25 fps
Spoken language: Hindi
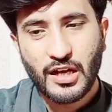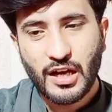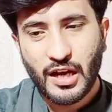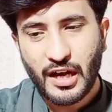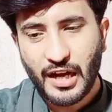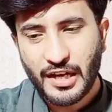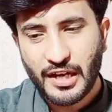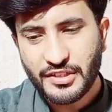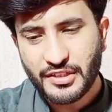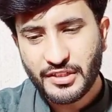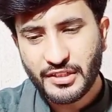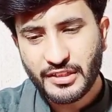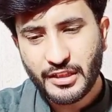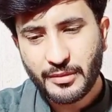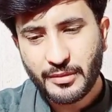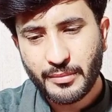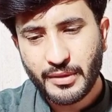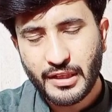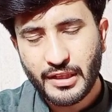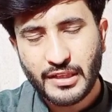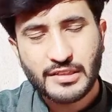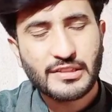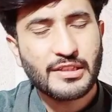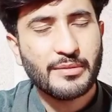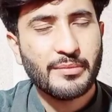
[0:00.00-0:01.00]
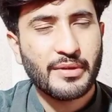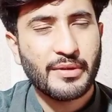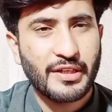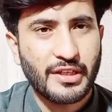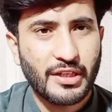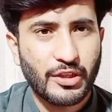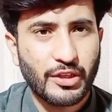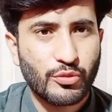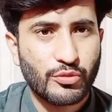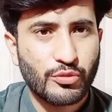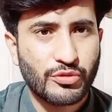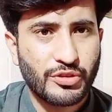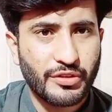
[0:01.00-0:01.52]
आज के दिन में नाजिन मेरी
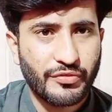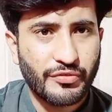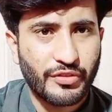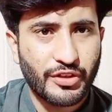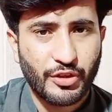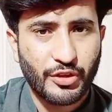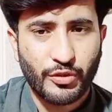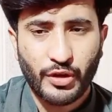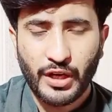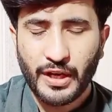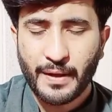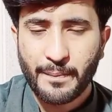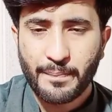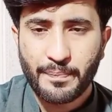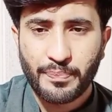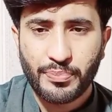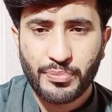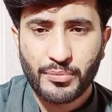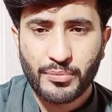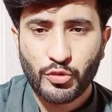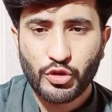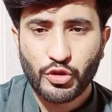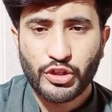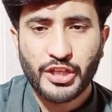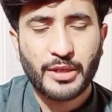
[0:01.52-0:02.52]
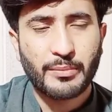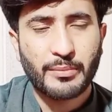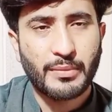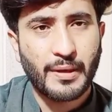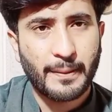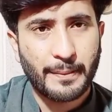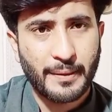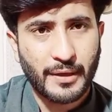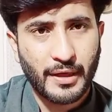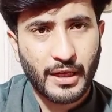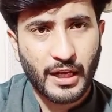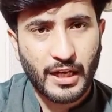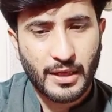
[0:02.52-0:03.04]
ये दूसरी वीडियो है मुझे एक
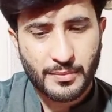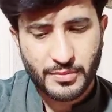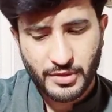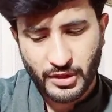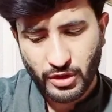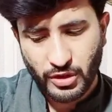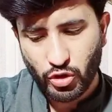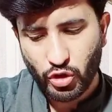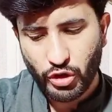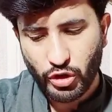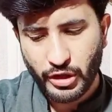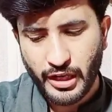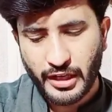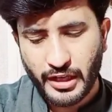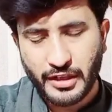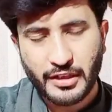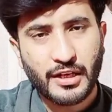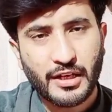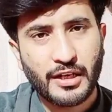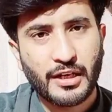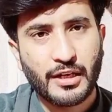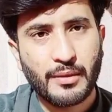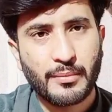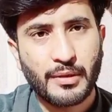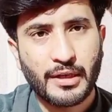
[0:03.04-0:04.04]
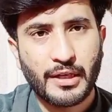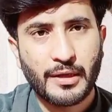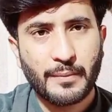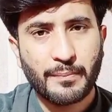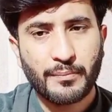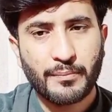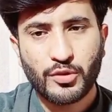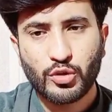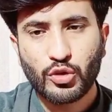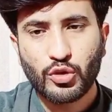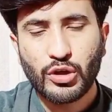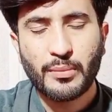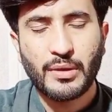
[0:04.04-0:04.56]
बार फिर आपसे कॉन्टैक्ट करना पड़ा
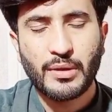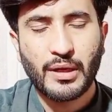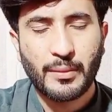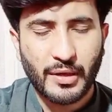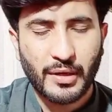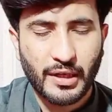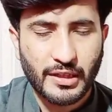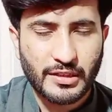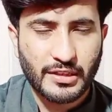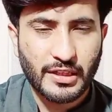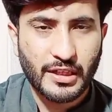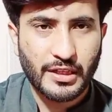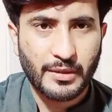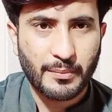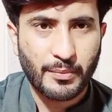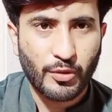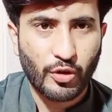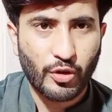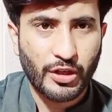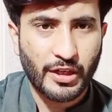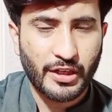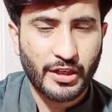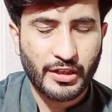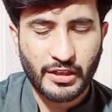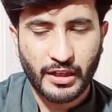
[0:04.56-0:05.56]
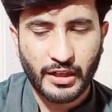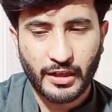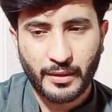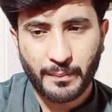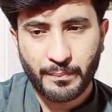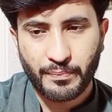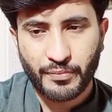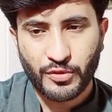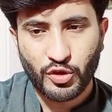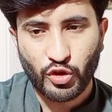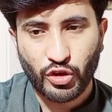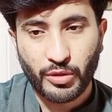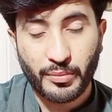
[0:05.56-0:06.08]
क्योंकि मामला इतना इंपॉर्टेंट था
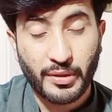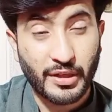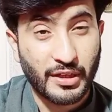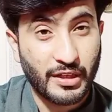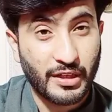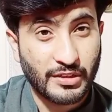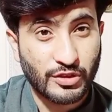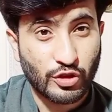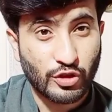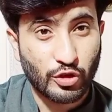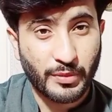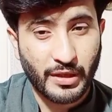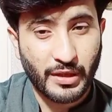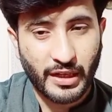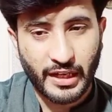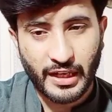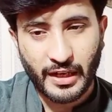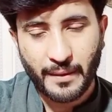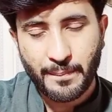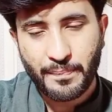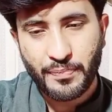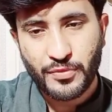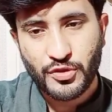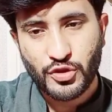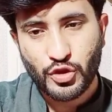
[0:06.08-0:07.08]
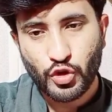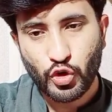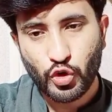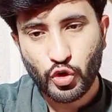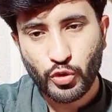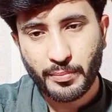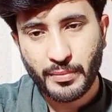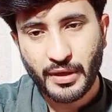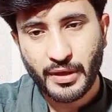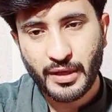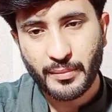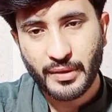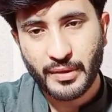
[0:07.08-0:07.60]
जो कि मेरी नज़रों में आया सो
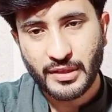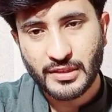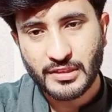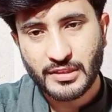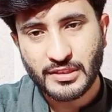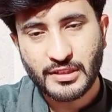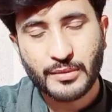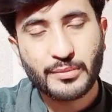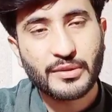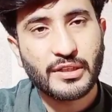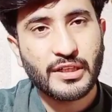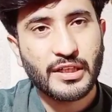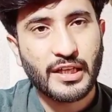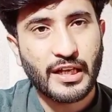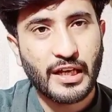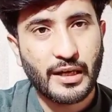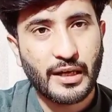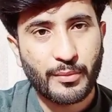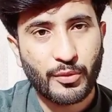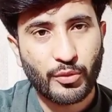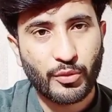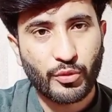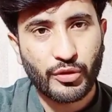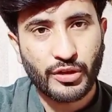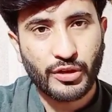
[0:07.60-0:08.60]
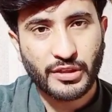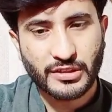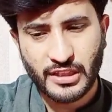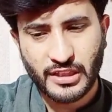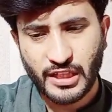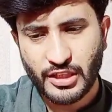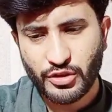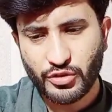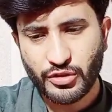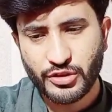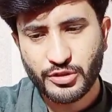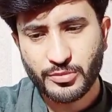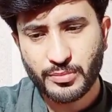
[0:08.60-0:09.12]
मैंने बेहतर समझा कि आप लोगों के
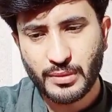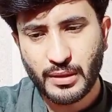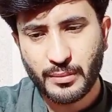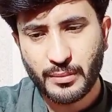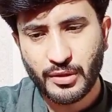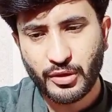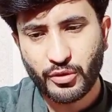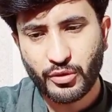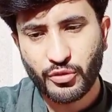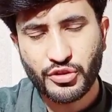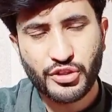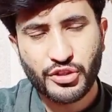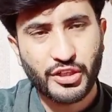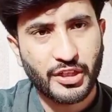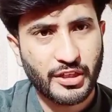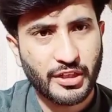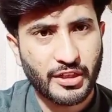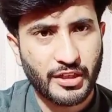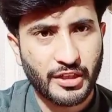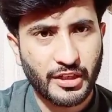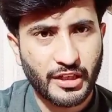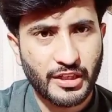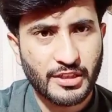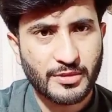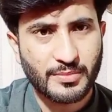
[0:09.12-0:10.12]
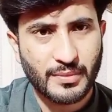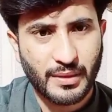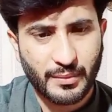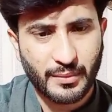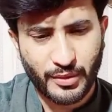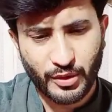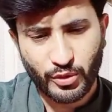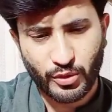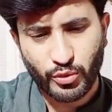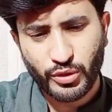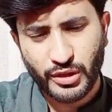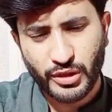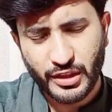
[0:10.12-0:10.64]
साथ जो है इस मामले को शेयर करके इस
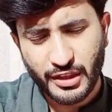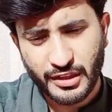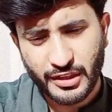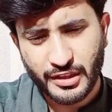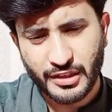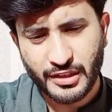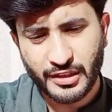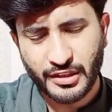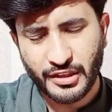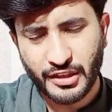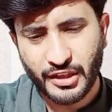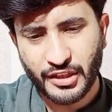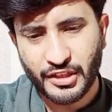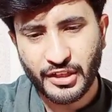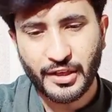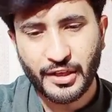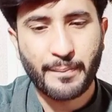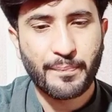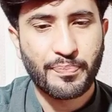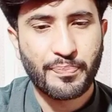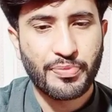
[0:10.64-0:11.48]
मामले को क्लियर कर दिया जाए